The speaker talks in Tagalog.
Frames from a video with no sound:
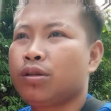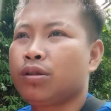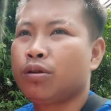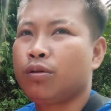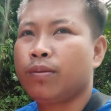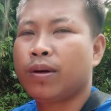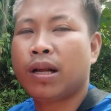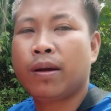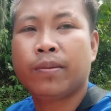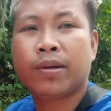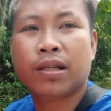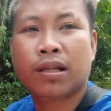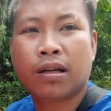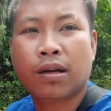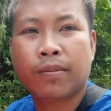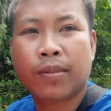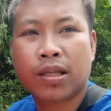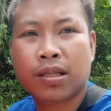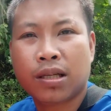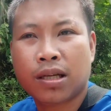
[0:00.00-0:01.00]
so maraming
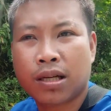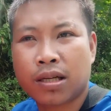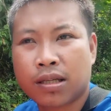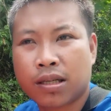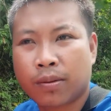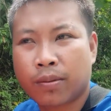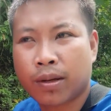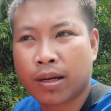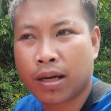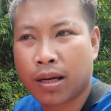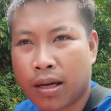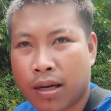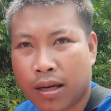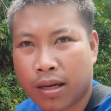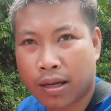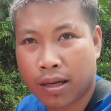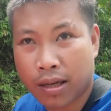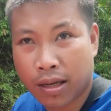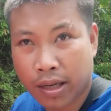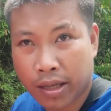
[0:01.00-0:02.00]
salamat sir sa mga
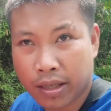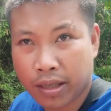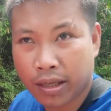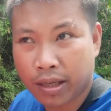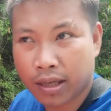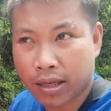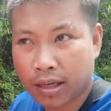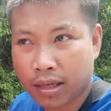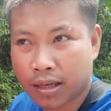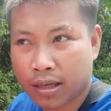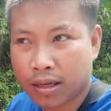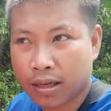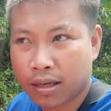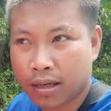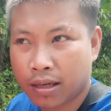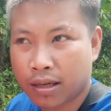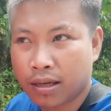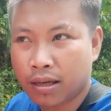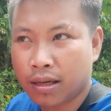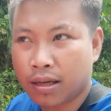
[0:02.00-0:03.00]
idea
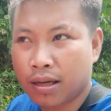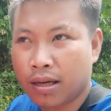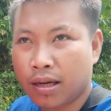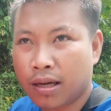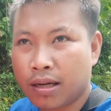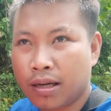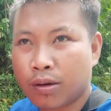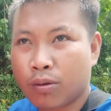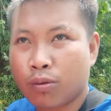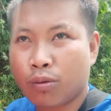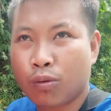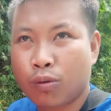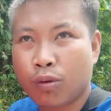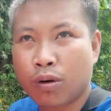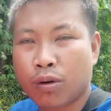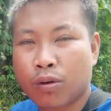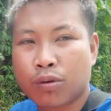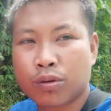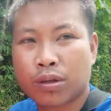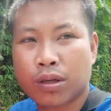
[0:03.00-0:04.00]
na uh,
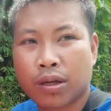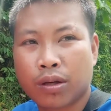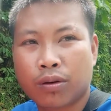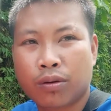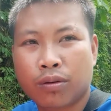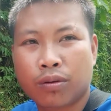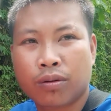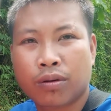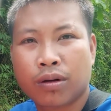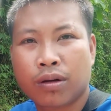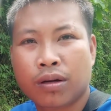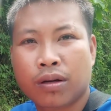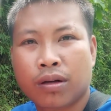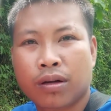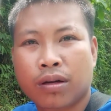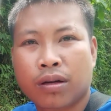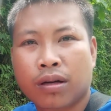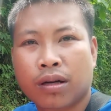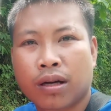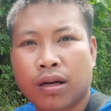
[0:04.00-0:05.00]
nakukuha ko sa iyo
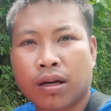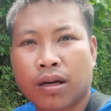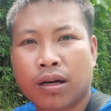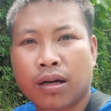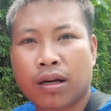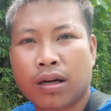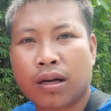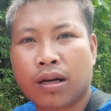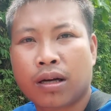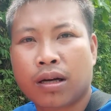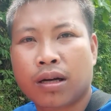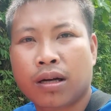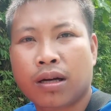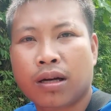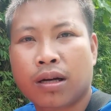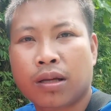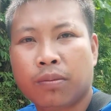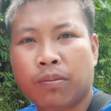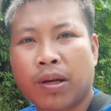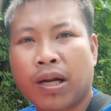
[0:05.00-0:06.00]

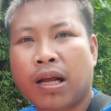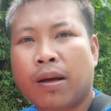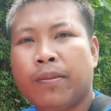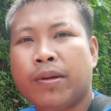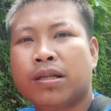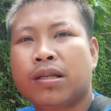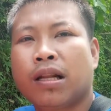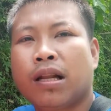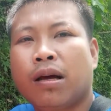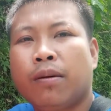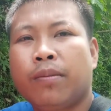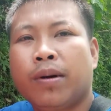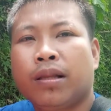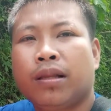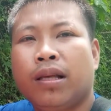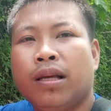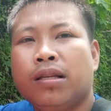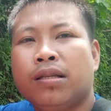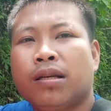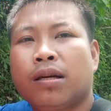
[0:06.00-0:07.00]
at uh, maraming
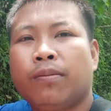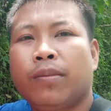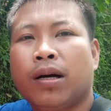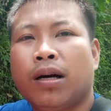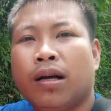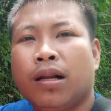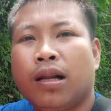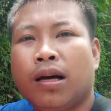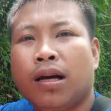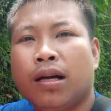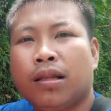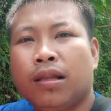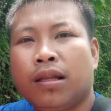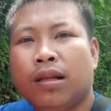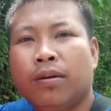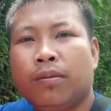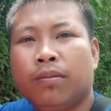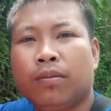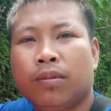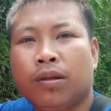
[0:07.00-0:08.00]
salamat din sa mga lahat
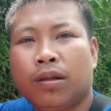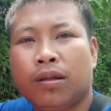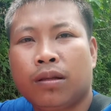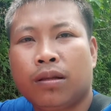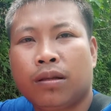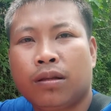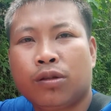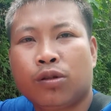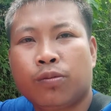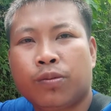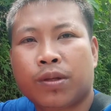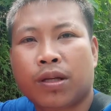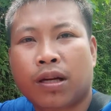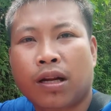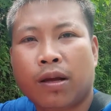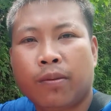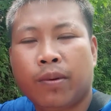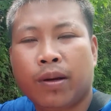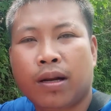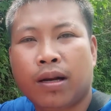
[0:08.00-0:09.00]
ng
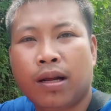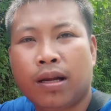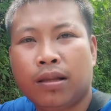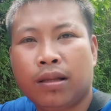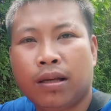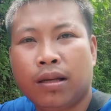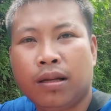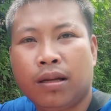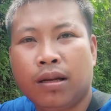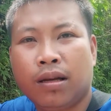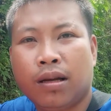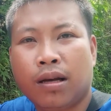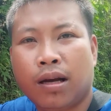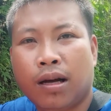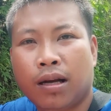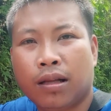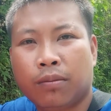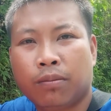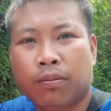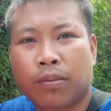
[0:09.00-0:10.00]
subscriber natin
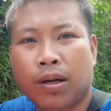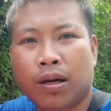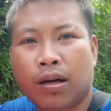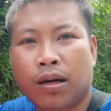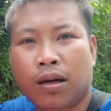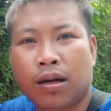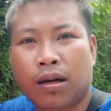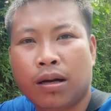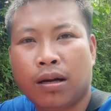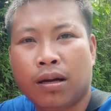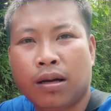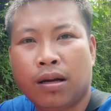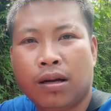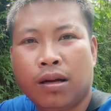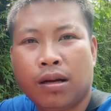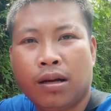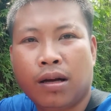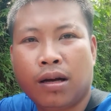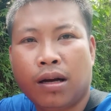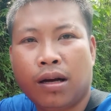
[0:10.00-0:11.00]
at mga
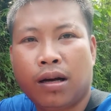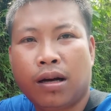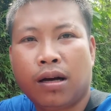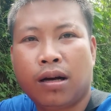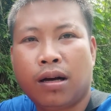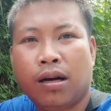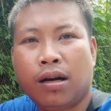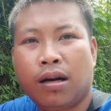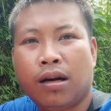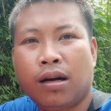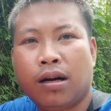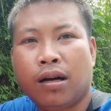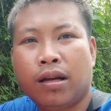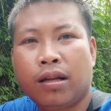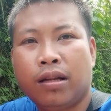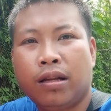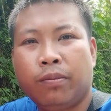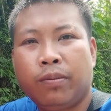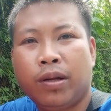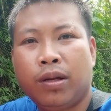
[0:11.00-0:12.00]
uh,
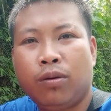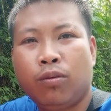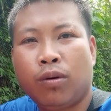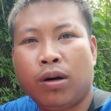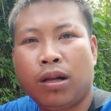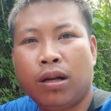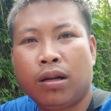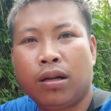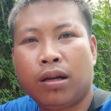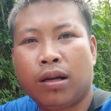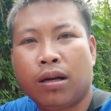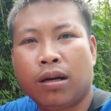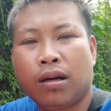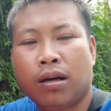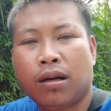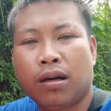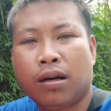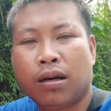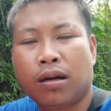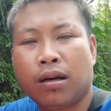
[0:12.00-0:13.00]
individual
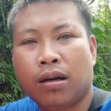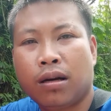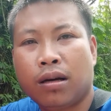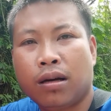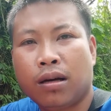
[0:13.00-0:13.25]
na